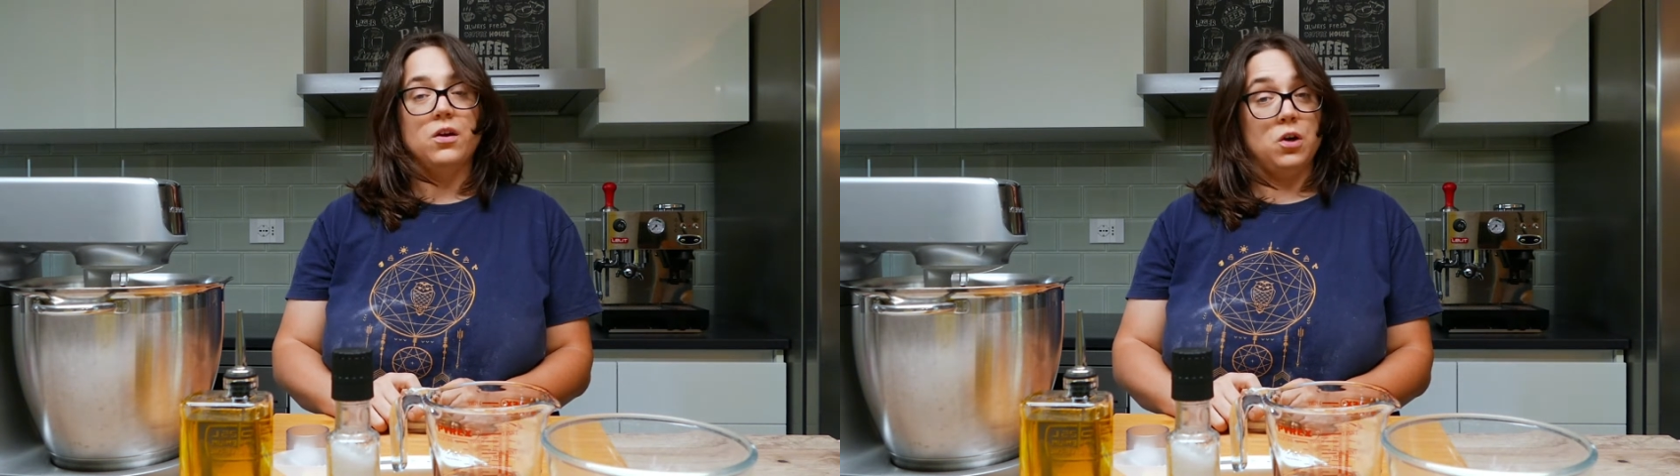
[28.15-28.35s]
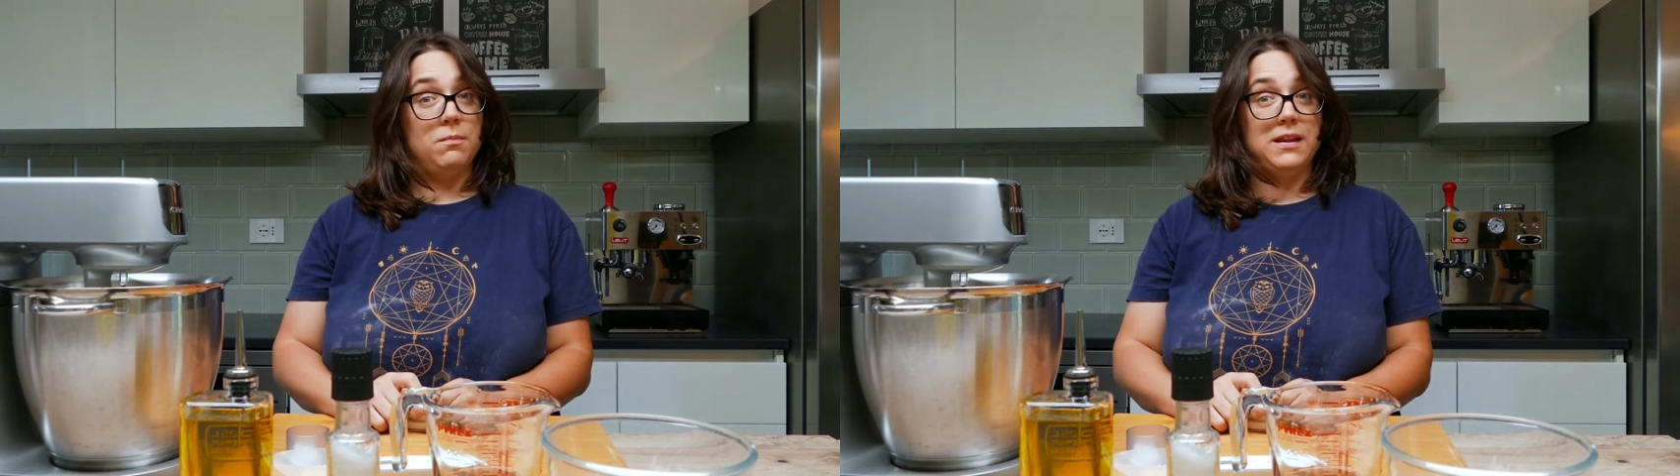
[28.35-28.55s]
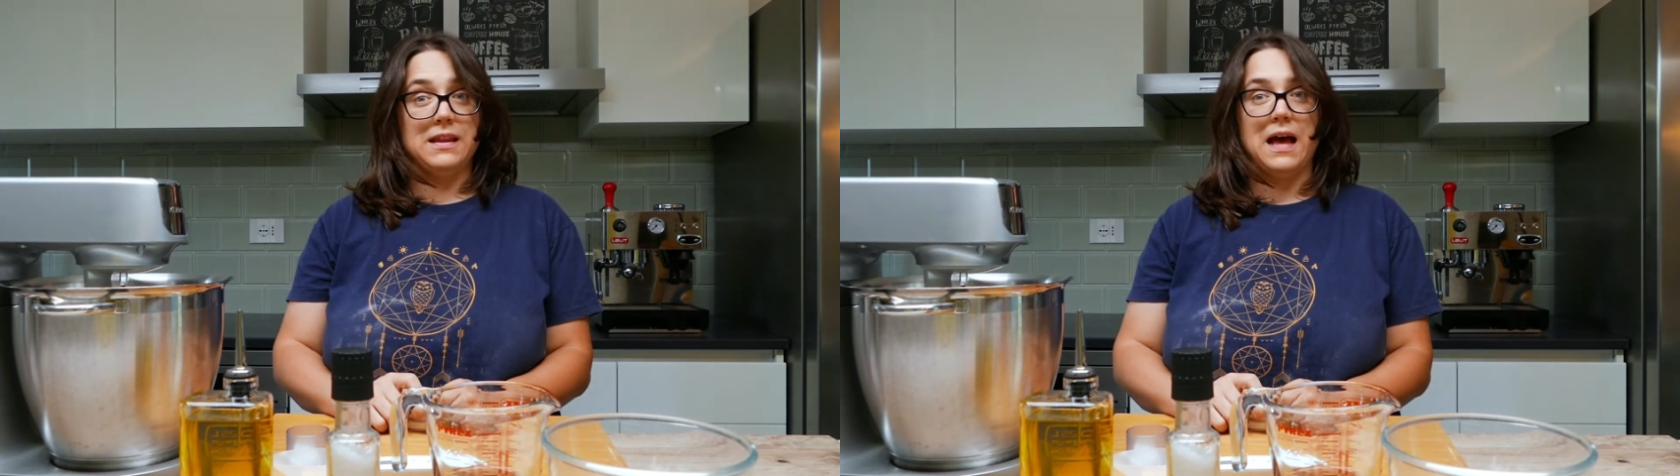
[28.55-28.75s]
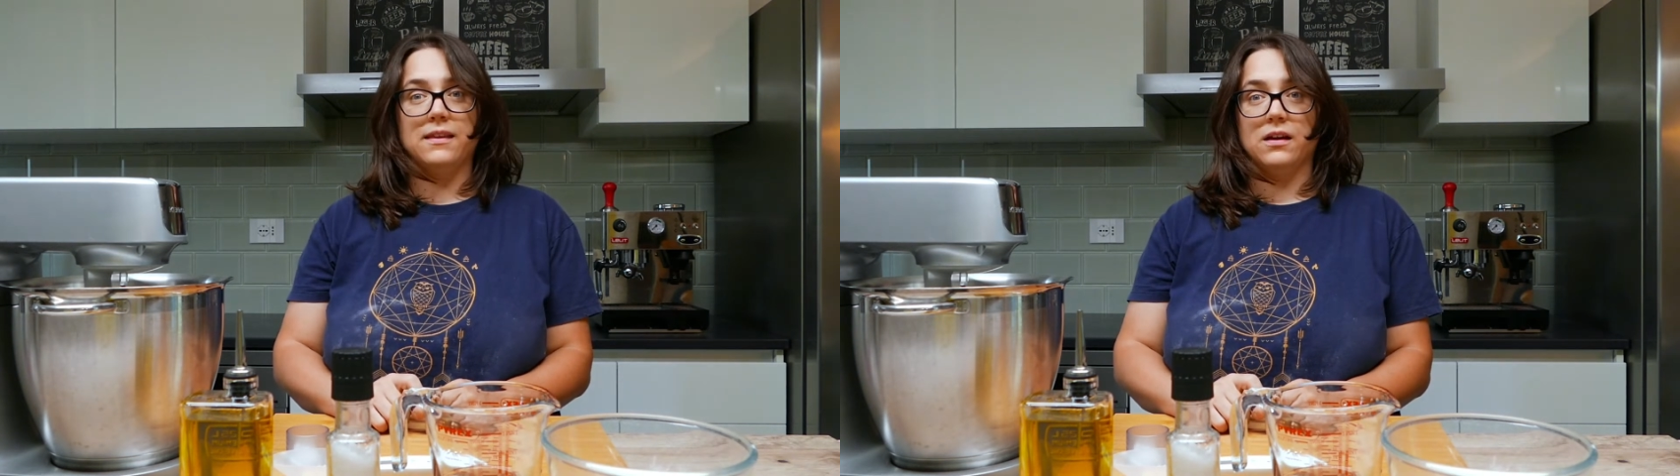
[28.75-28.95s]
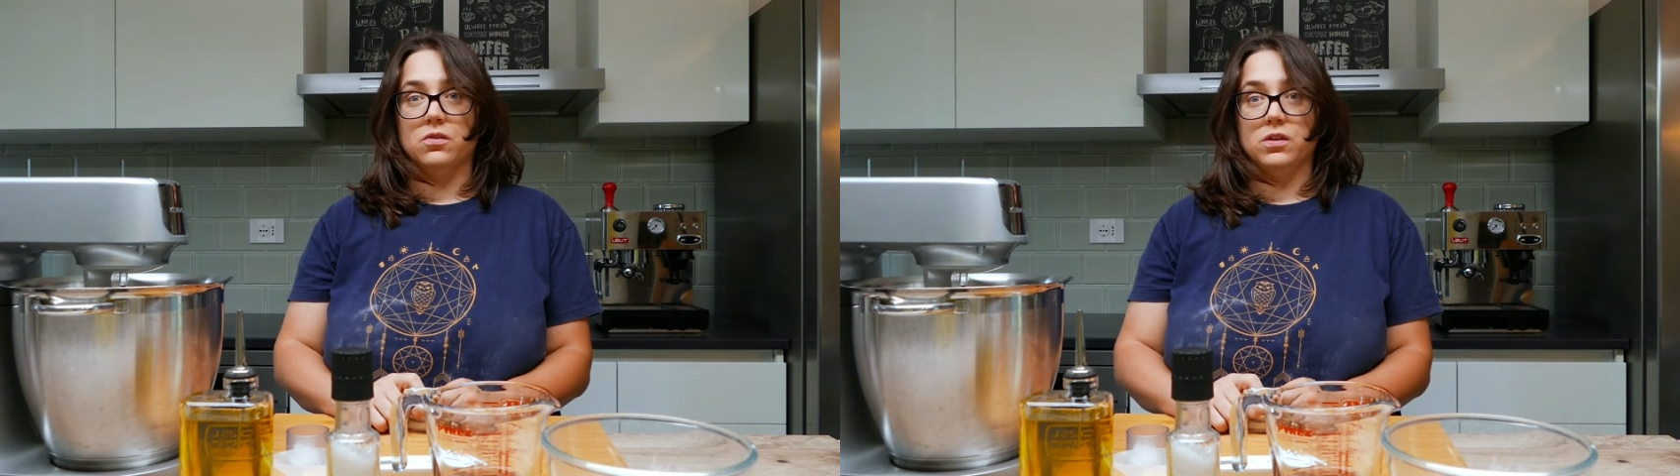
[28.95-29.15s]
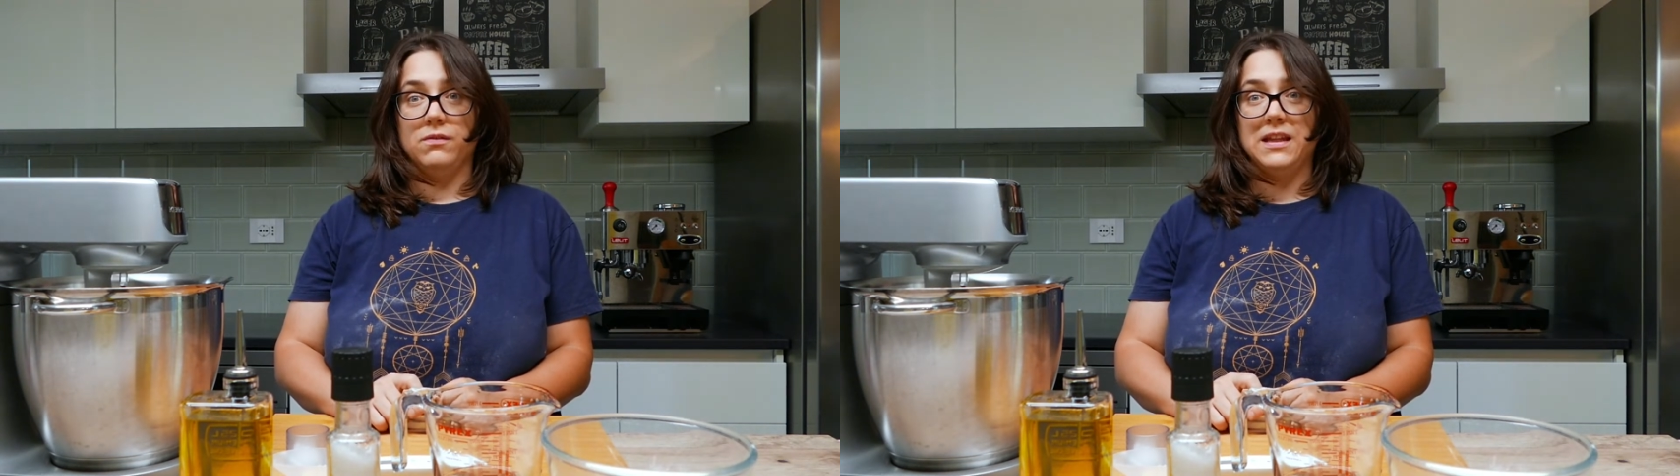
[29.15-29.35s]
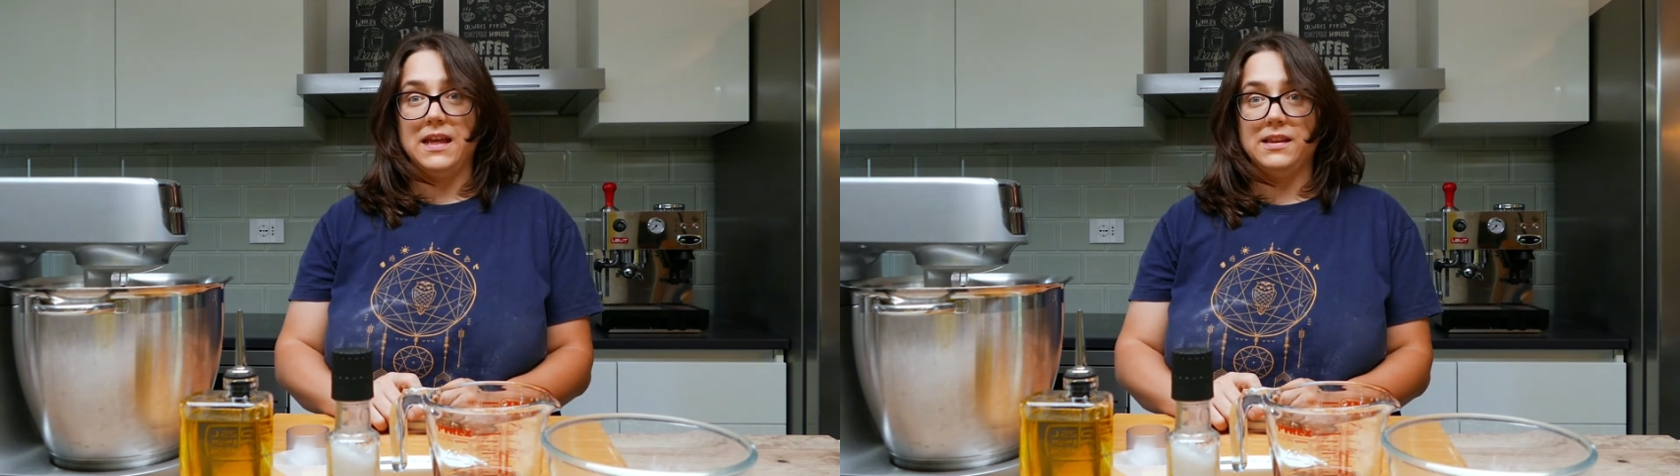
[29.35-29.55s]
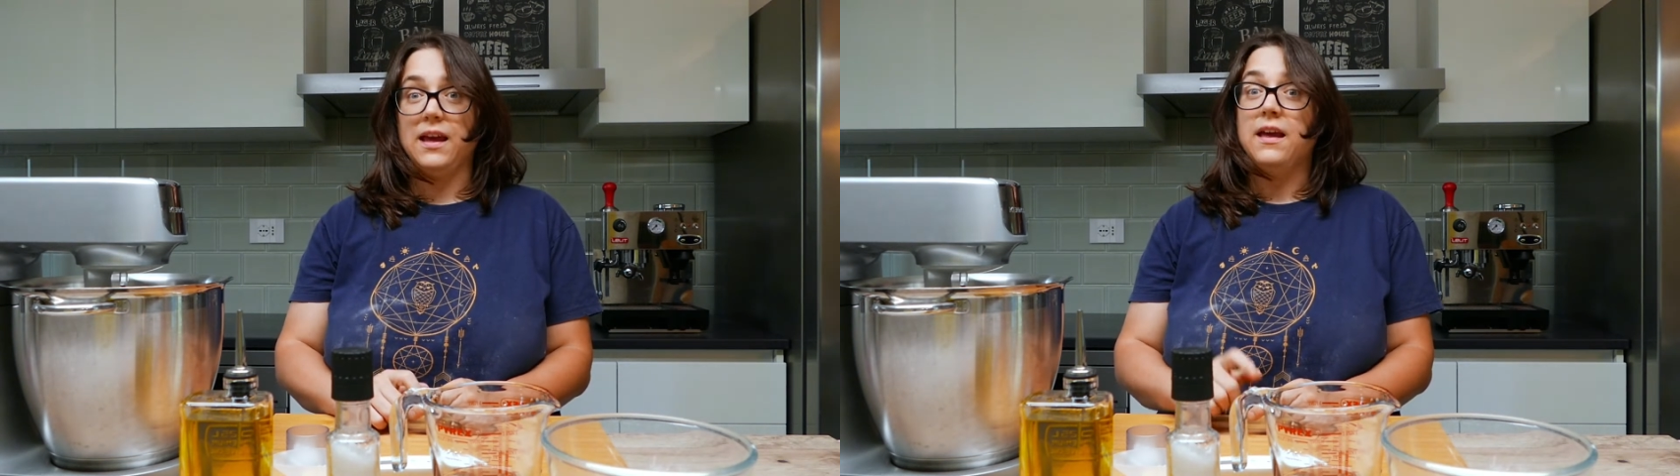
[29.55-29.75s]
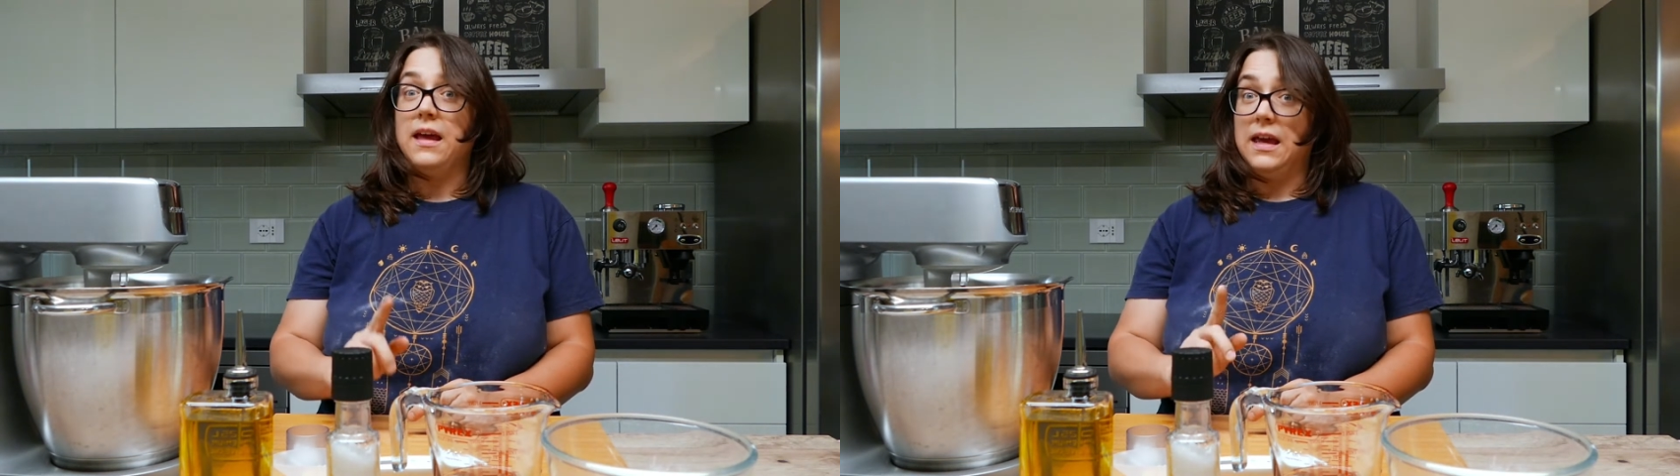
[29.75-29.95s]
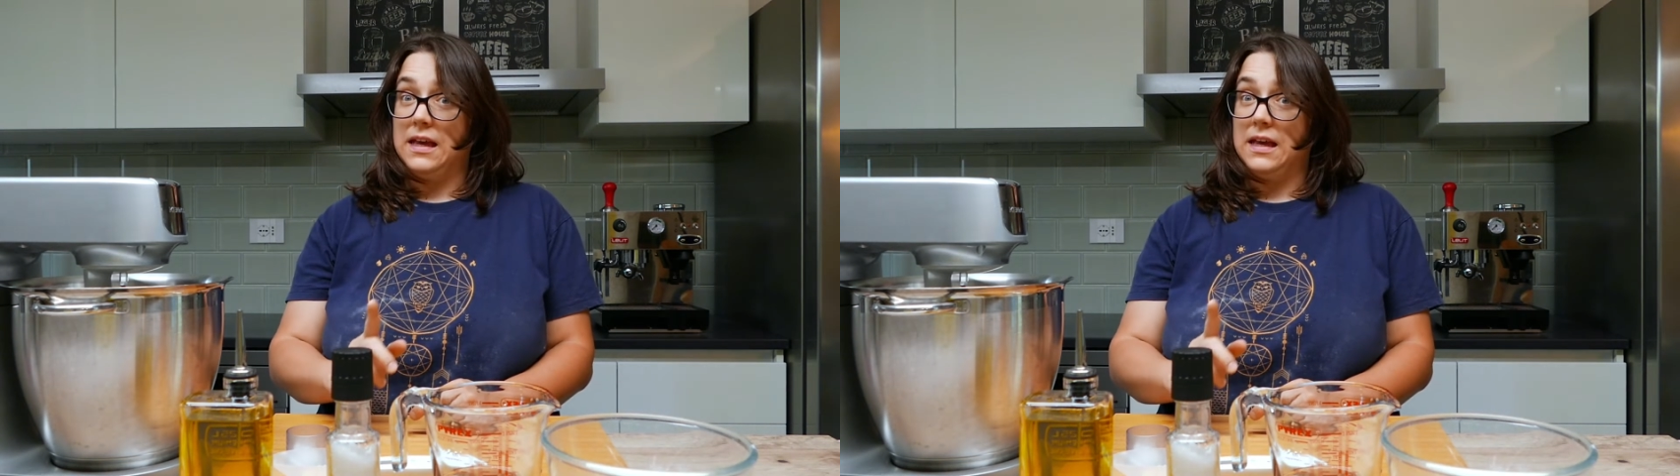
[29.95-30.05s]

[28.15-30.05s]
commentate, condividete